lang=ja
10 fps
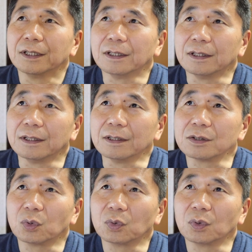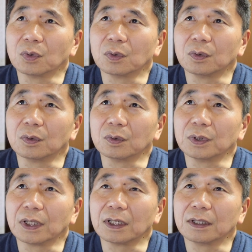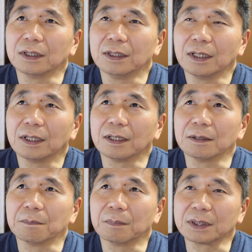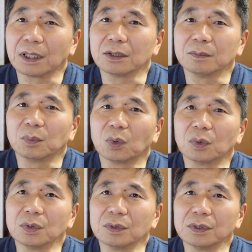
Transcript: えー、その流れで、まあ、最近も